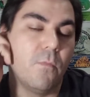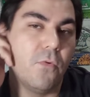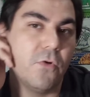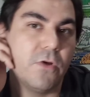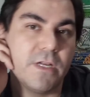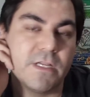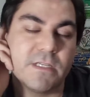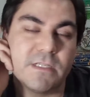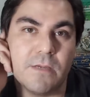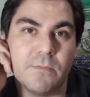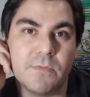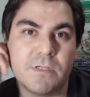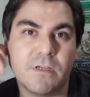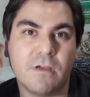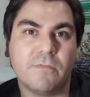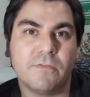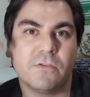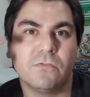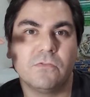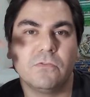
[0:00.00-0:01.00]
Por exemplo, você
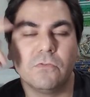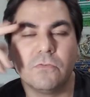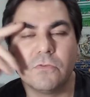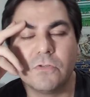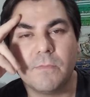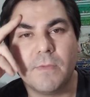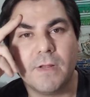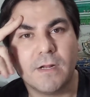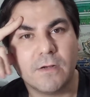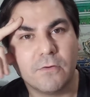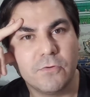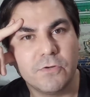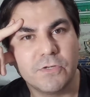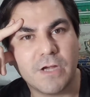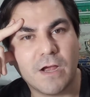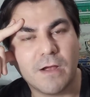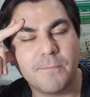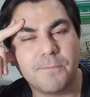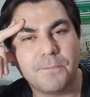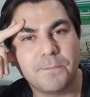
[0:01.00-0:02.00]
vai fazer um suco de
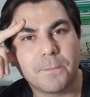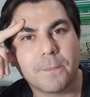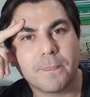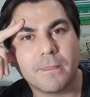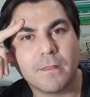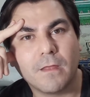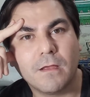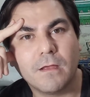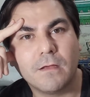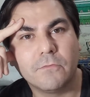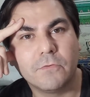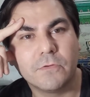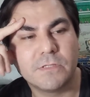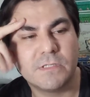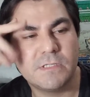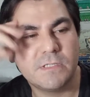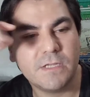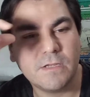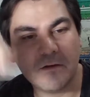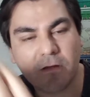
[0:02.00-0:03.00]
maracujá.
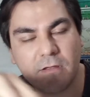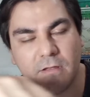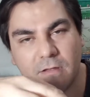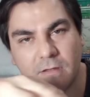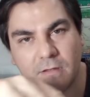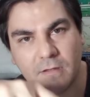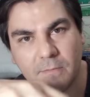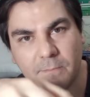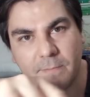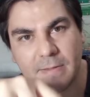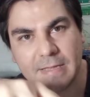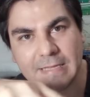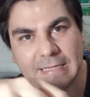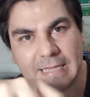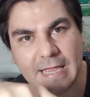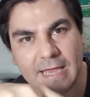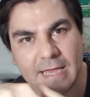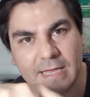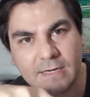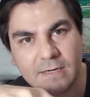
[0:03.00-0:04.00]
Você
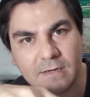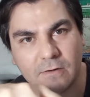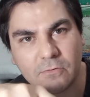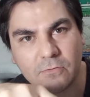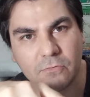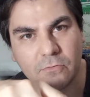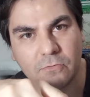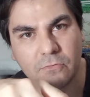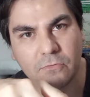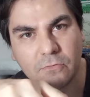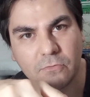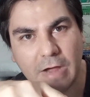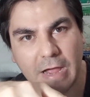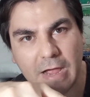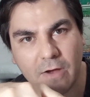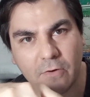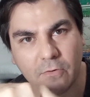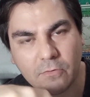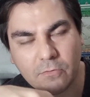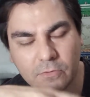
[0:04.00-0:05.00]
peneira, o,
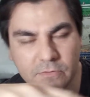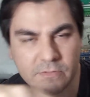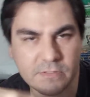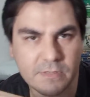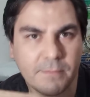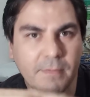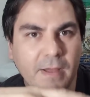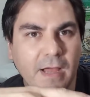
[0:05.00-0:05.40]
quando você